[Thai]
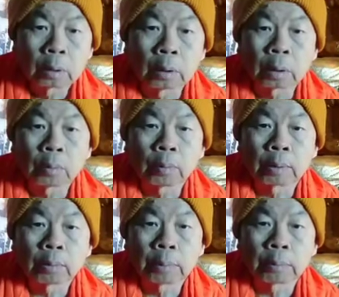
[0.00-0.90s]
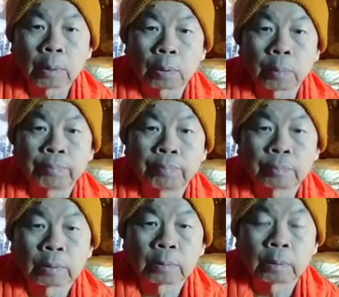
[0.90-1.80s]
ขอถวายความเคารพ
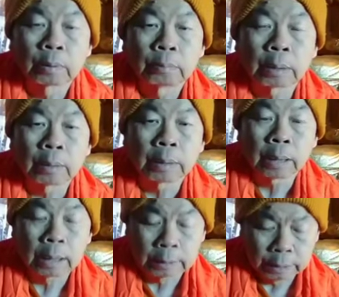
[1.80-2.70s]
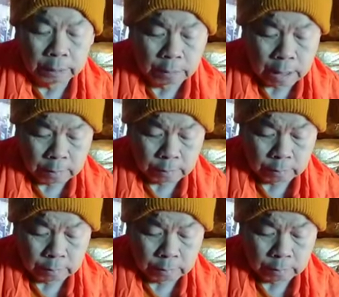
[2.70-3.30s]
พระมหาเทระ